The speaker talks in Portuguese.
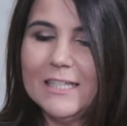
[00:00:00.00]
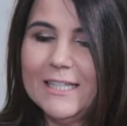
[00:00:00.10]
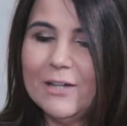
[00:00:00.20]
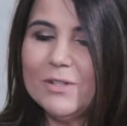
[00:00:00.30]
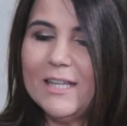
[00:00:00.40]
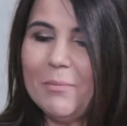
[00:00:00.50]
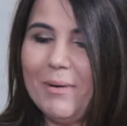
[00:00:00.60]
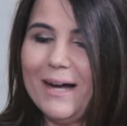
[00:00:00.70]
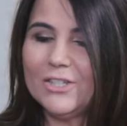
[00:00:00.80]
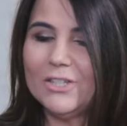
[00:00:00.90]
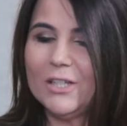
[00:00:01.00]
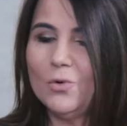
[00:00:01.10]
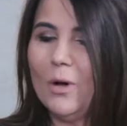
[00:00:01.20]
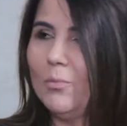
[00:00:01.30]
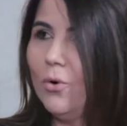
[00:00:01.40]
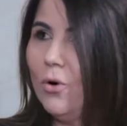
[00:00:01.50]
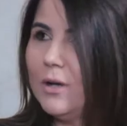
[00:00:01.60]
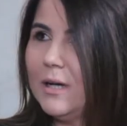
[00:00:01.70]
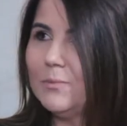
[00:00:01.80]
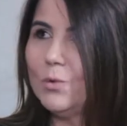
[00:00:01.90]
Não se aparte da tua
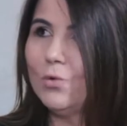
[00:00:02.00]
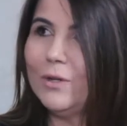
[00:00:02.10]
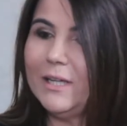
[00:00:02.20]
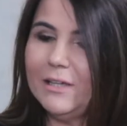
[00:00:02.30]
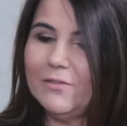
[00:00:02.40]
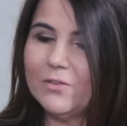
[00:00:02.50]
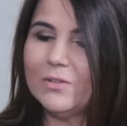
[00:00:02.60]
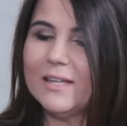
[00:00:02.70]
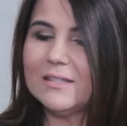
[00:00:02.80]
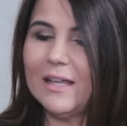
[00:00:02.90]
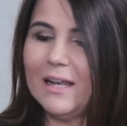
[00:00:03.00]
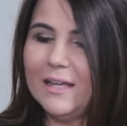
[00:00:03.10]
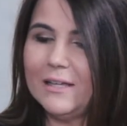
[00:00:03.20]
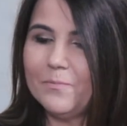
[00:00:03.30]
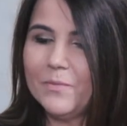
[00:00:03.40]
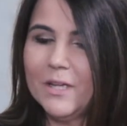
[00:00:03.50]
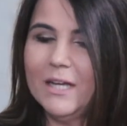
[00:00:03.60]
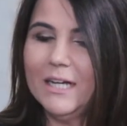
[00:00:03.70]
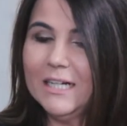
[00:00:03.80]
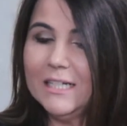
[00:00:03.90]
boca o livro desta lei.
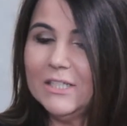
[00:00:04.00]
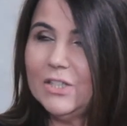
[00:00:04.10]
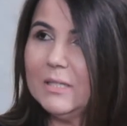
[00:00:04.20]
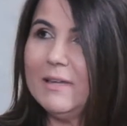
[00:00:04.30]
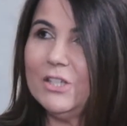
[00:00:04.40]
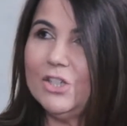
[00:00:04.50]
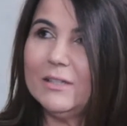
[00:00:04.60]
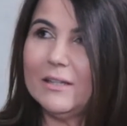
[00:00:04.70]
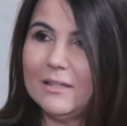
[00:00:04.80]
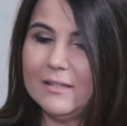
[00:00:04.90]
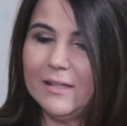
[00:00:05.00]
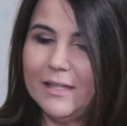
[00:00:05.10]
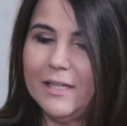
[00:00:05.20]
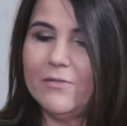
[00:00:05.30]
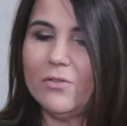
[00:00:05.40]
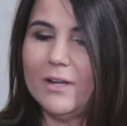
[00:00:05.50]
Antes, medita nesse livro,